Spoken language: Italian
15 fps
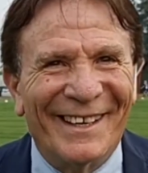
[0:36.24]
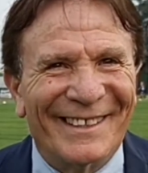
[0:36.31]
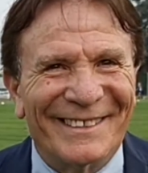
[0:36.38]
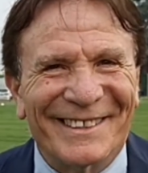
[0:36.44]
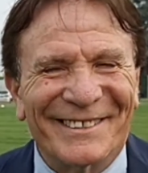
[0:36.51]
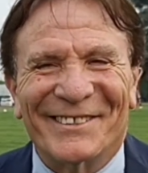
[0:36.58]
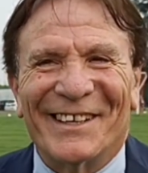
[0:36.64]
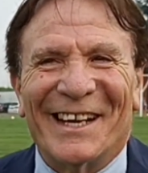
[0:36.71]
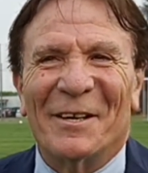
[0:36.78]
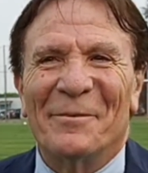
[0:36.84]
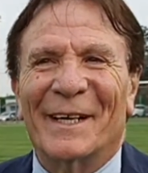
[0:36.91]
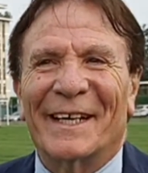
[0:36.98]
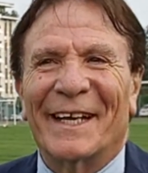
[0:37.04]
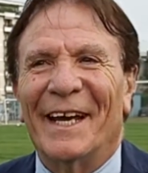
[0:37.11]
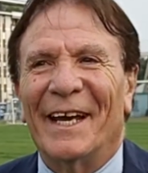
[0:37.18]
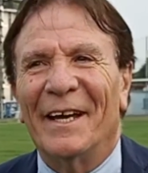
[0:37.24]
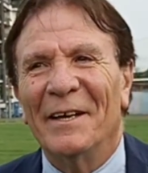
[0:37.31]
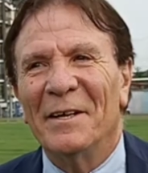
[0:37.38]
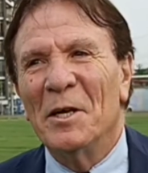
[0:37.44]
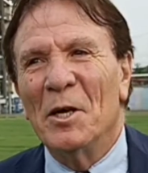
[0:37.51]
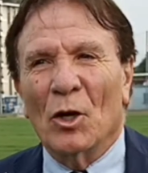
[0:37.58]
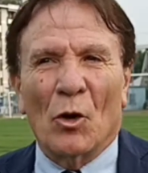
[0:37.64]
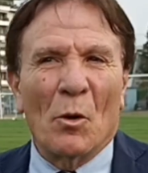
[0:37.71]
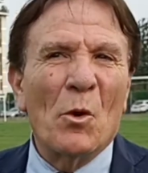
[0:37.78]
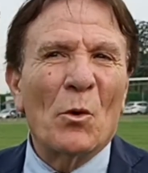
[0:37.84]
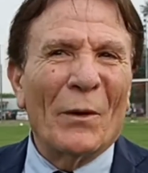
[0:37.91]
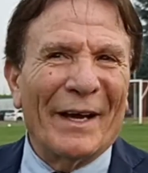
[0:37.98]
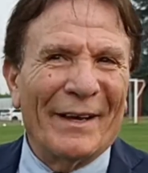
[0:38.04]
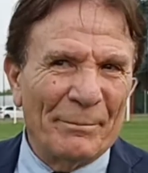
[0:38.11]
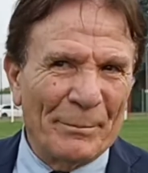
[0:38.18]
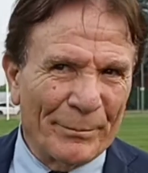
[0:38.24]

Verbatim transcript: eccezionale perché comunque